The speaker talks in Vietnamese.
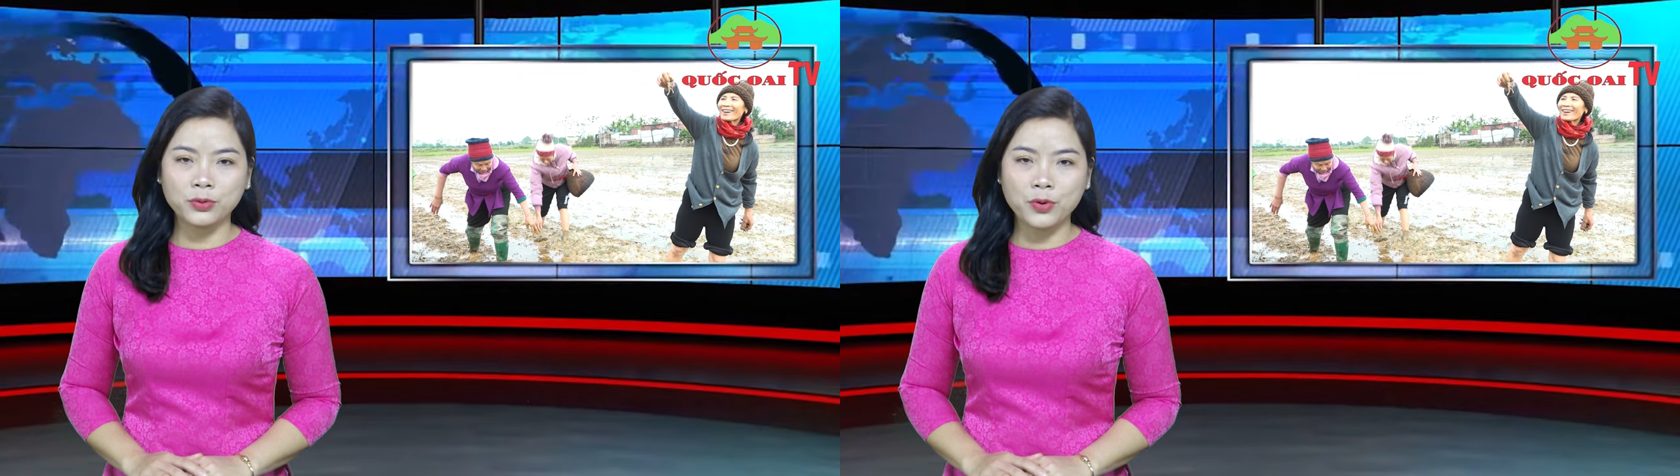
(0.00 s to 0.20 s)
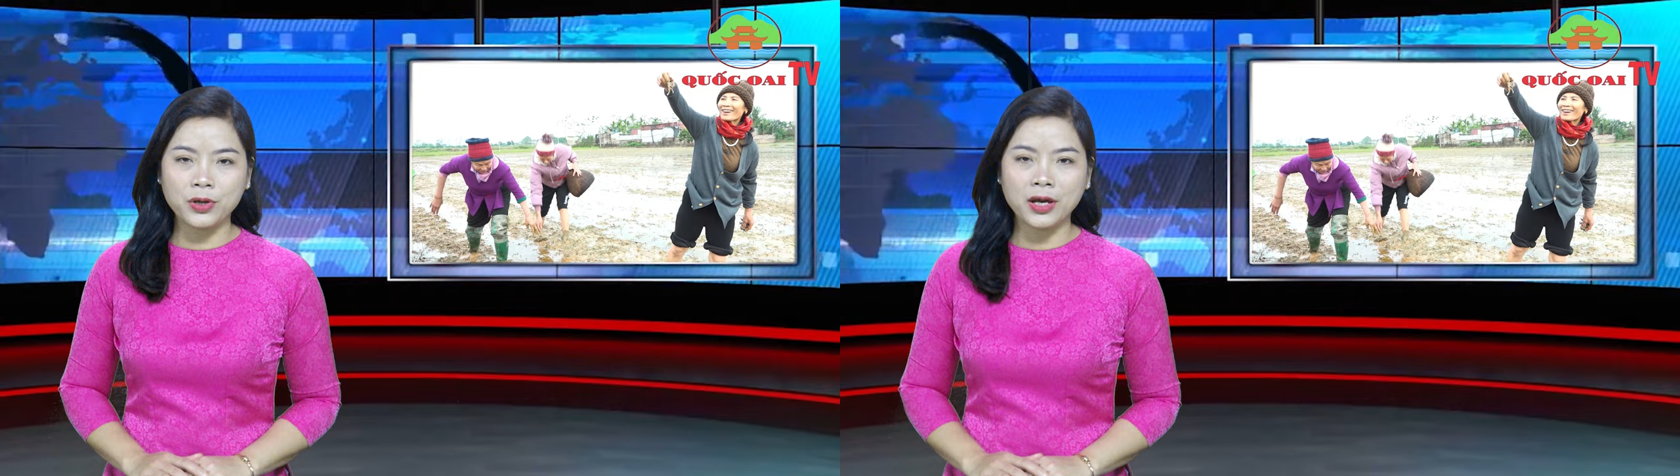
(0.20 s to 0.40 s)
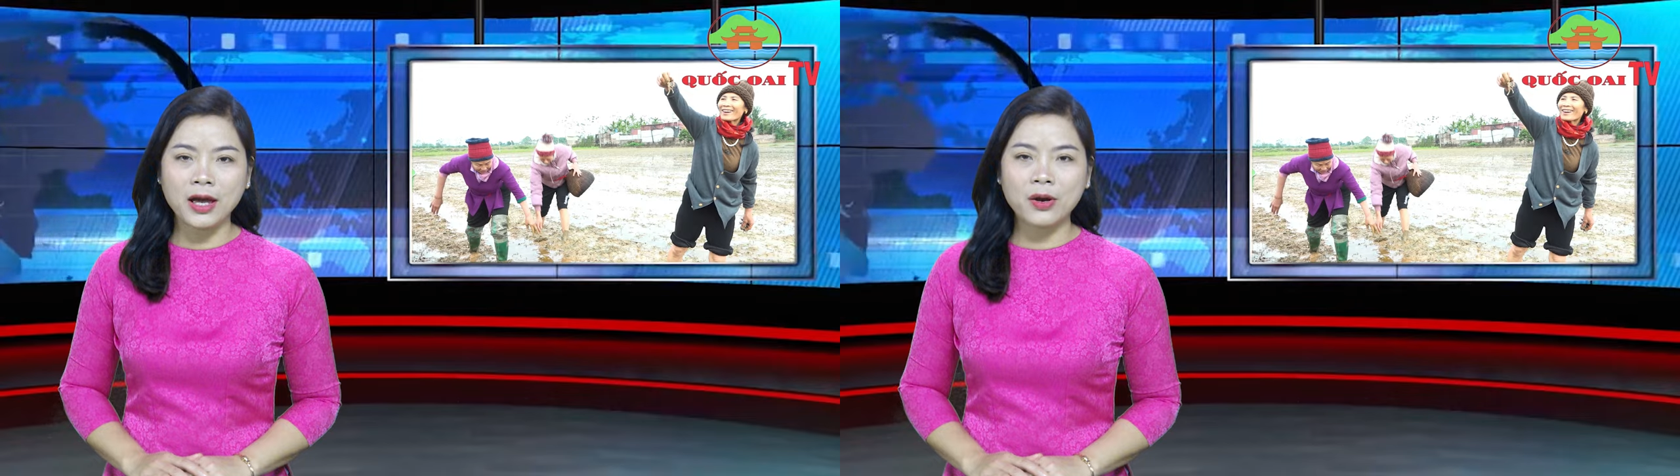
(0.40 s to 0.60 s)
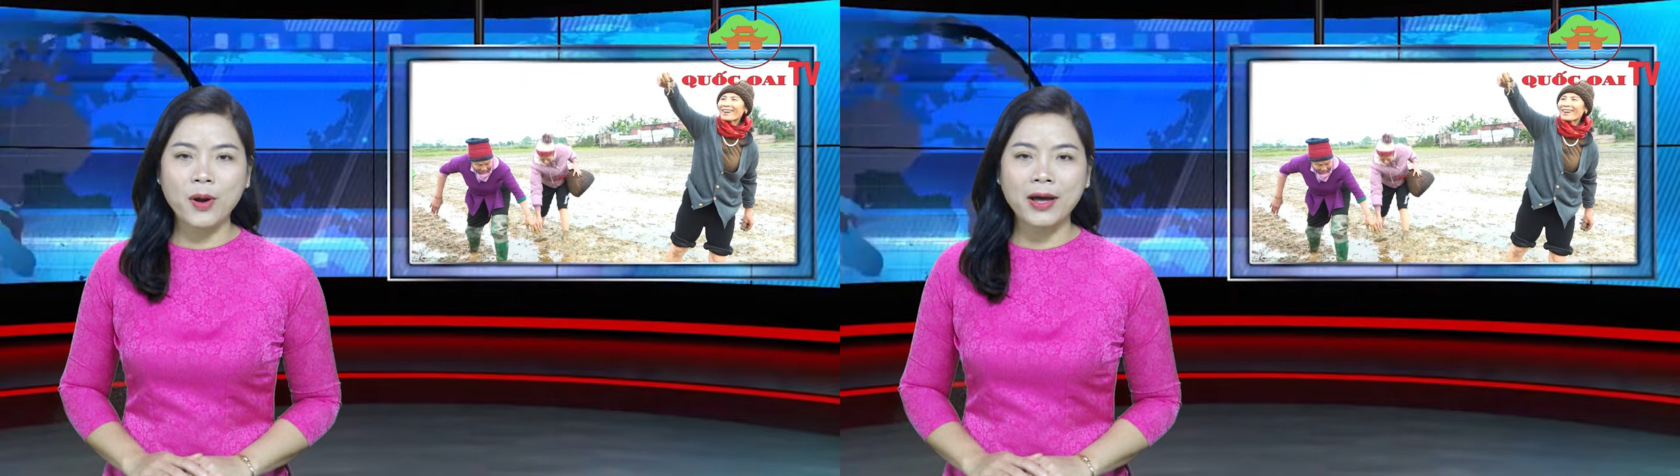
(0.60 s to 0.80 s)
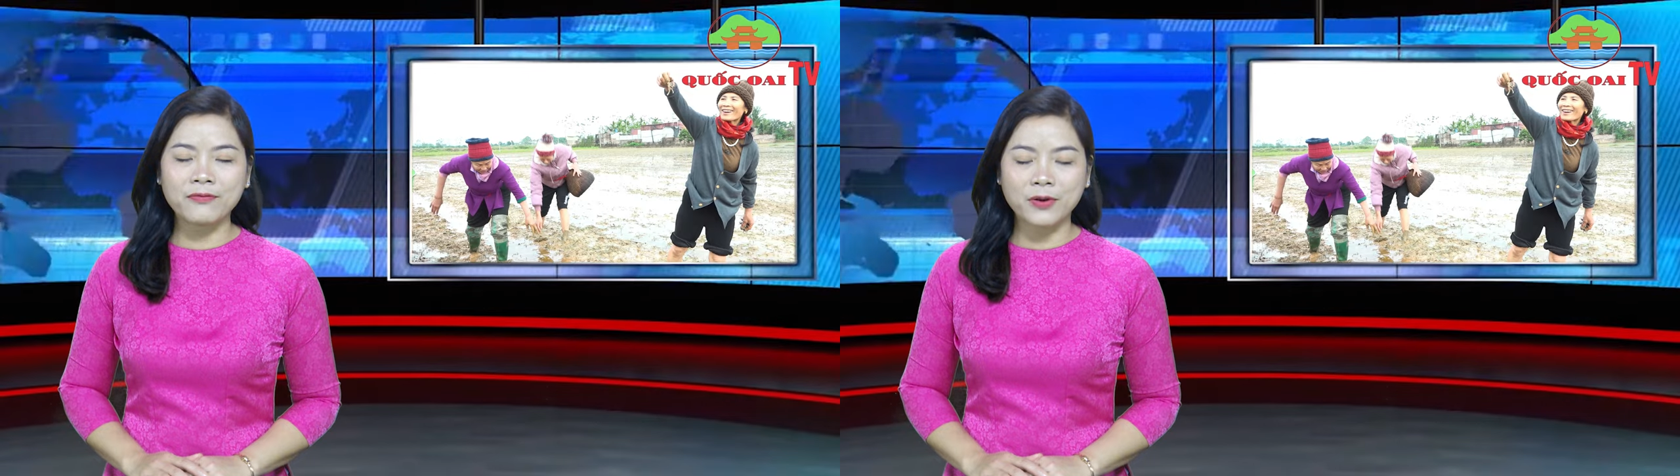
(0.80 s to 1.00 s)
thùi
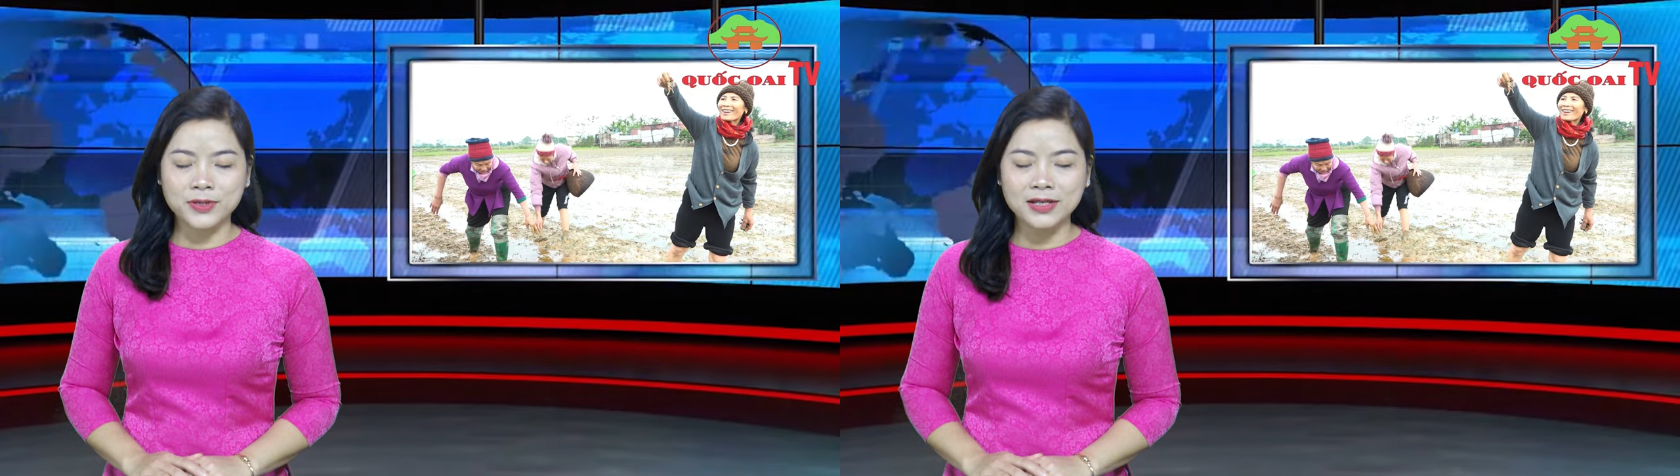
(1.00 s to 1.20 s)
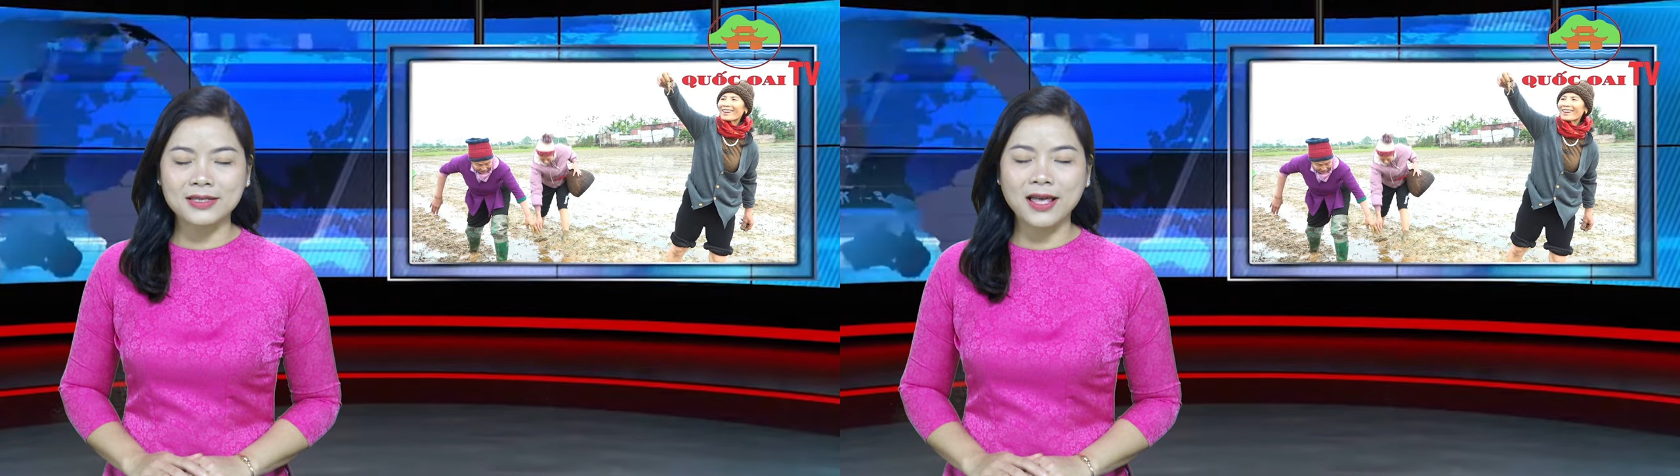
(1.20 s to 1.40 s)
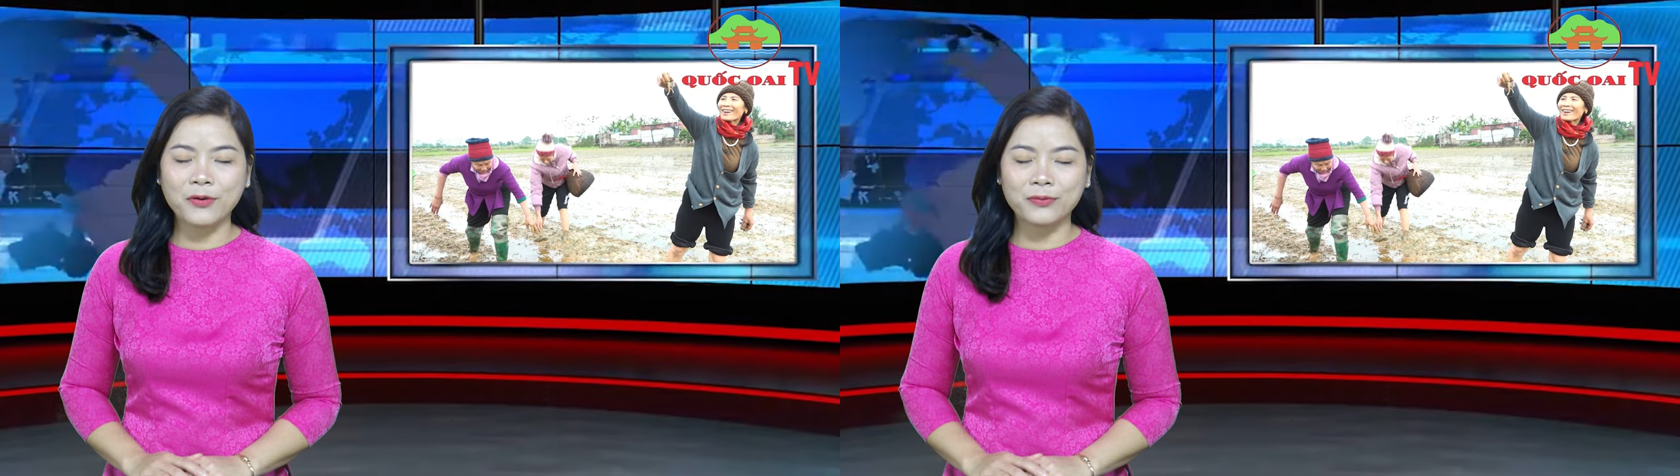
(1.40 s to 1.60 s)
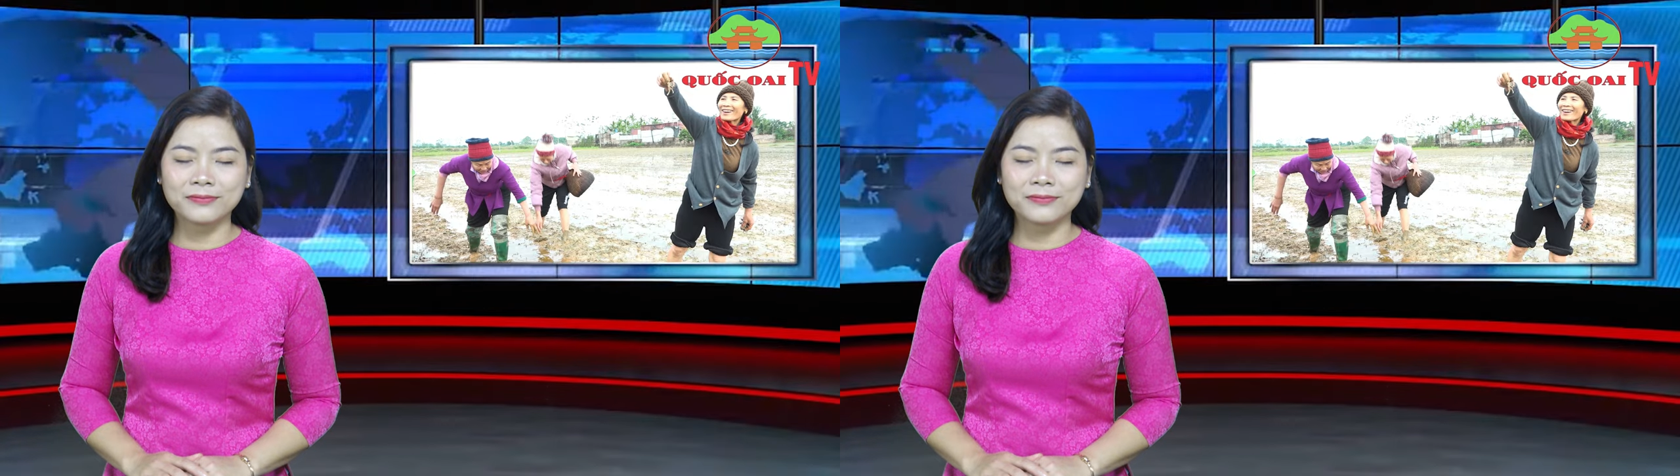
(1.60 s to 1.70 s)
qua phóng sự sau.